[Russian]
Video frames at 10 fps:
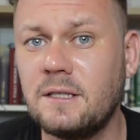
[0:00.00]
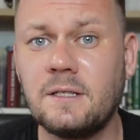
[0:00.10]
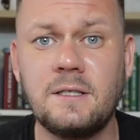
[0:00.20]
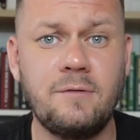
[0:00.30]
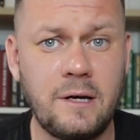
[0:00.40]

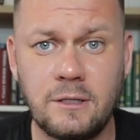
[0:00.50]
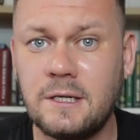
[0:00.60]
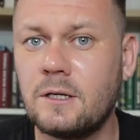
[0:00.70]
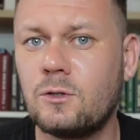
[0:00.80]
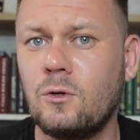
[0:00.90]
называют
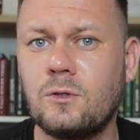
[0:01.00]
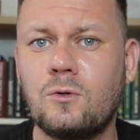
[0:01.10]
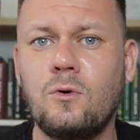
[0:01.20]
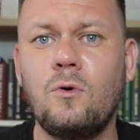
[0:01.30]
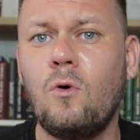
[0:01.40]

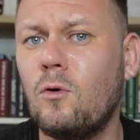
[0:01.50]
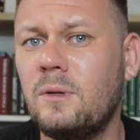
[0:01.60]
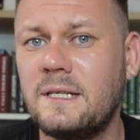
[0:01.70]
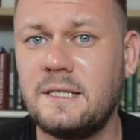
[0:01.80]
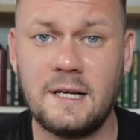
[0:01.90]
Херсонскую
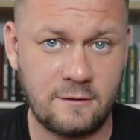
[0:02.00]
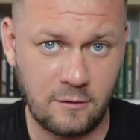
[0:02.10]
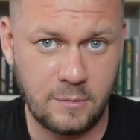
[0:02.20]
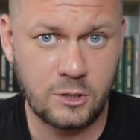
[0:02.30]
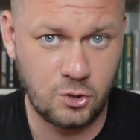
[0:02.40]
область
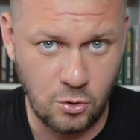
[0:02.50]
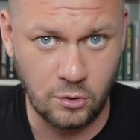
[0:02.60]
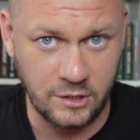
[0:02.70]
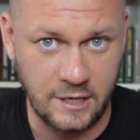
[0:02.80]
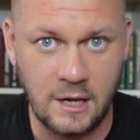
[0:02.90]

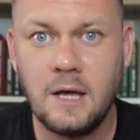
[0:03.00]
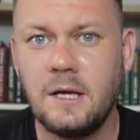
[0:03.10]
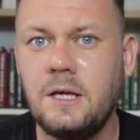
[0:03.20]
освобожденной